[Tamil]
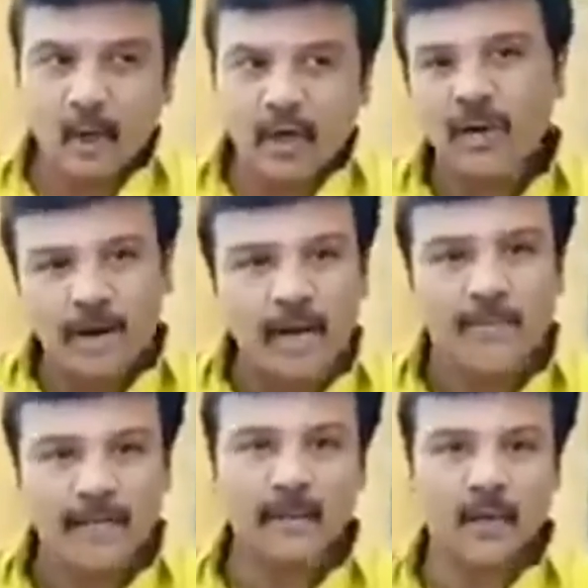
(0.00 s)
மேற்கொண்டு
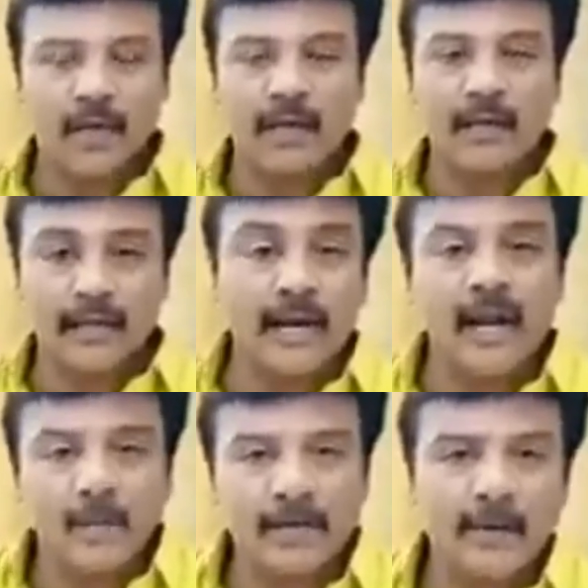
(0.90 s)
நம்மளால படிக்க முடியல
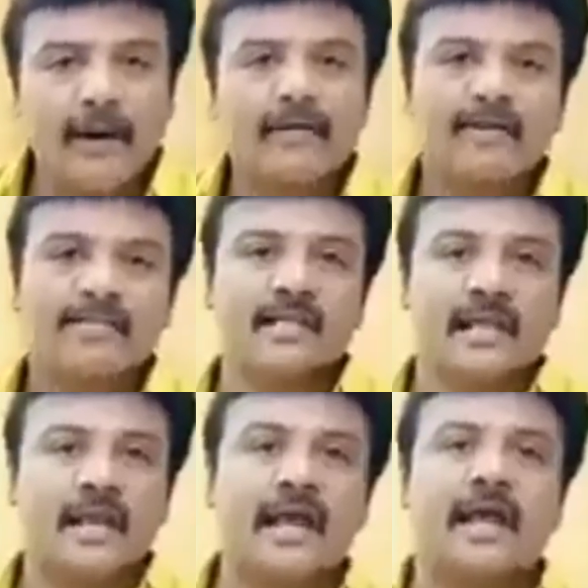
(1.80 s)
ஏன்னா நம்ம கிட்ட பண
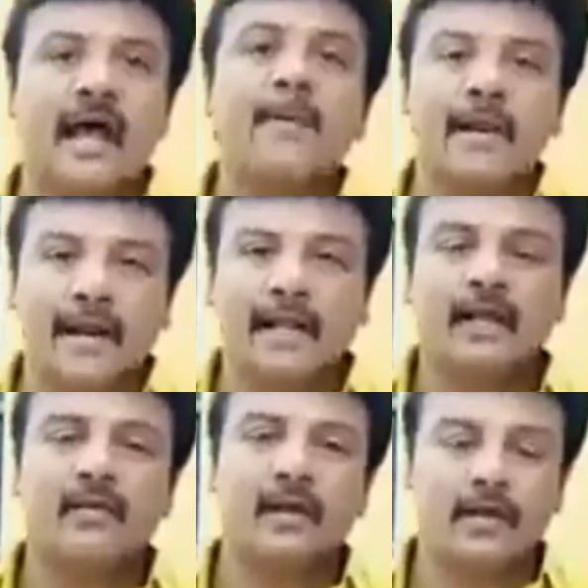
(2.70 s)
வசதி இல்லை அப்படின்னு
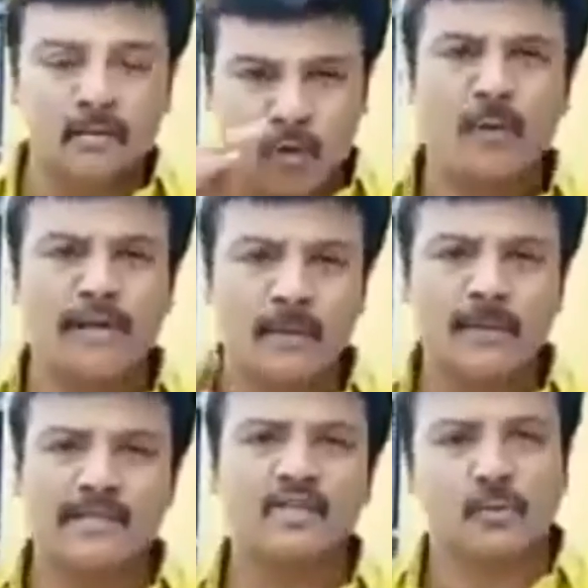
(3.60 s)
நினைக்கிறவங்களுக்கு முக்கியமா
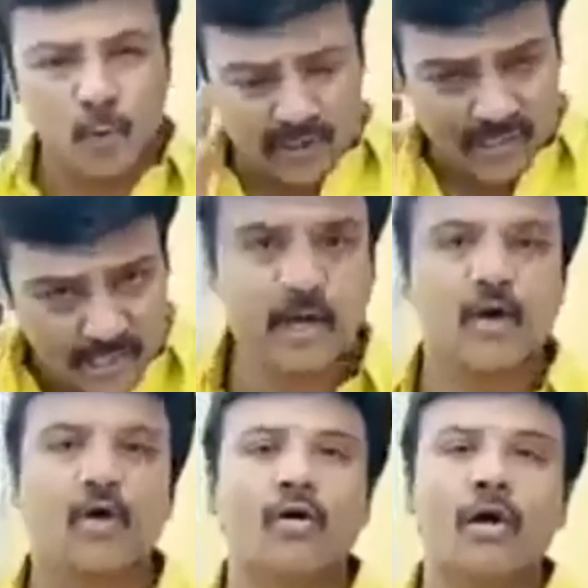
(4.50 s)
இந்த மெசேஜ் போய்
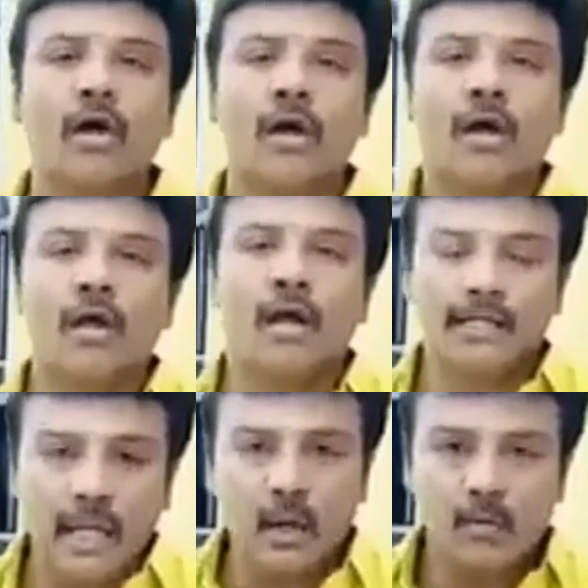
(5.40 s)
சேரணும்
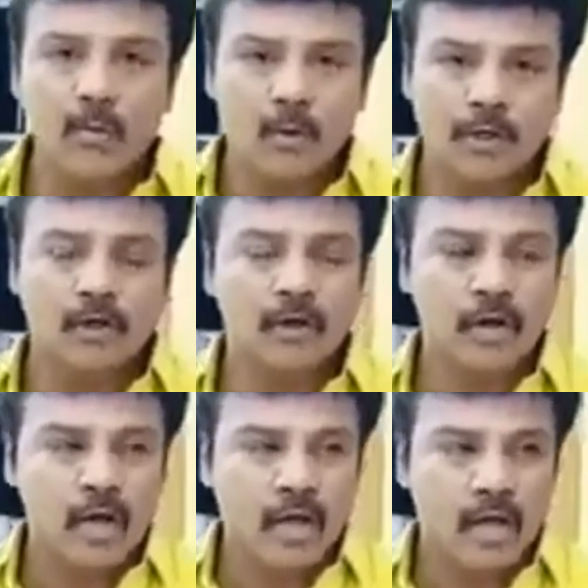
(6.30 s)
அதுதான் ரொம்ப முக்கியம்
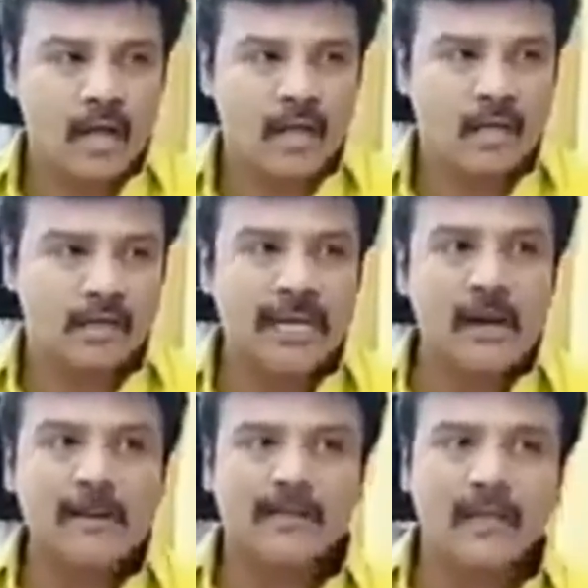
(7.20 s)

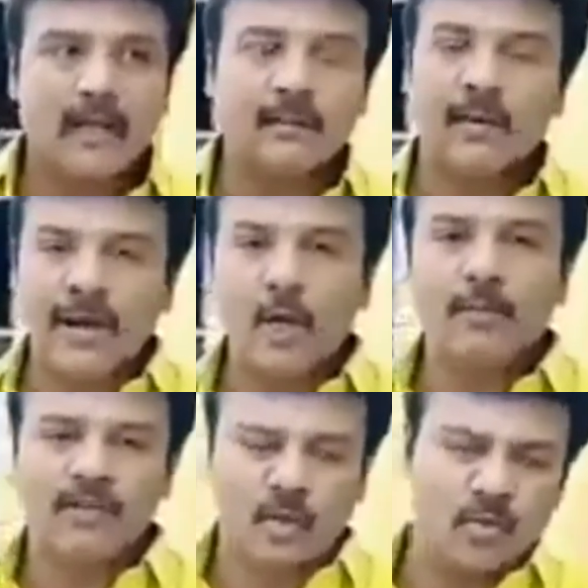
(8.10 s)
என்னன்னு பாத்தீங்கன்னா நம்ம
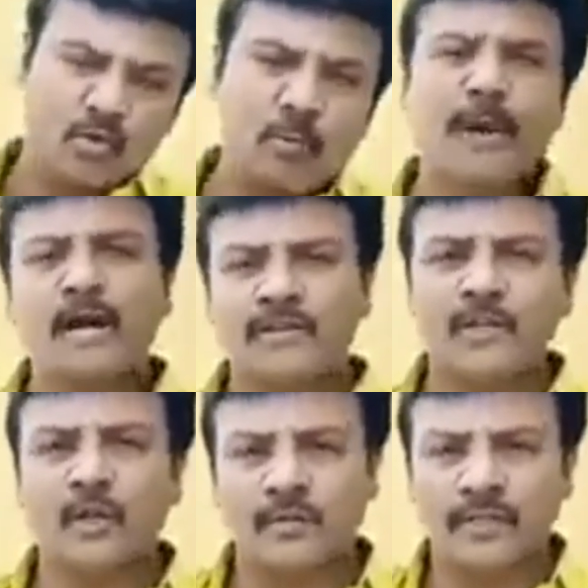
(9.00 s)
ரேடியோ மிர்ச்சி ஒரு சூப்பரான
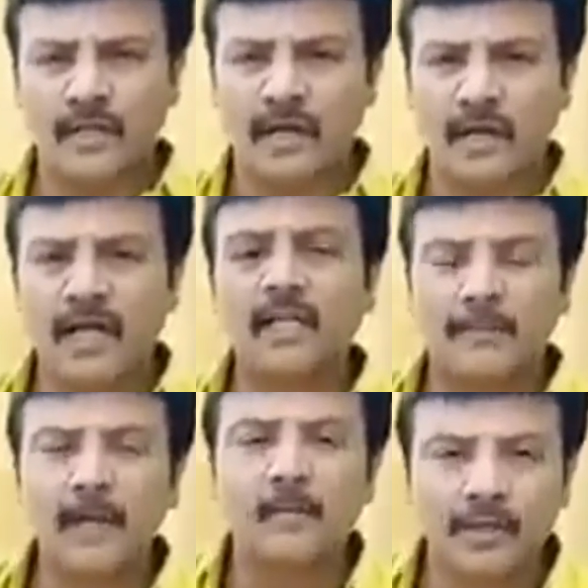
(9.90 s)
விஷயத்தோட வந்திருக்காங்க
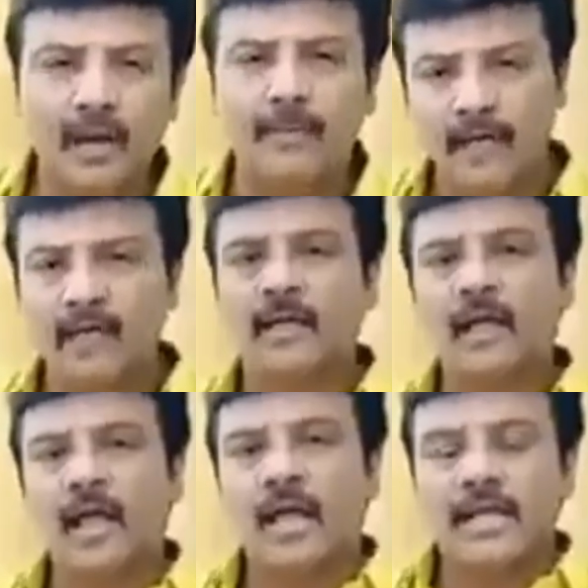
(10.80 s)
அதுக்கு பேர் முதல் படி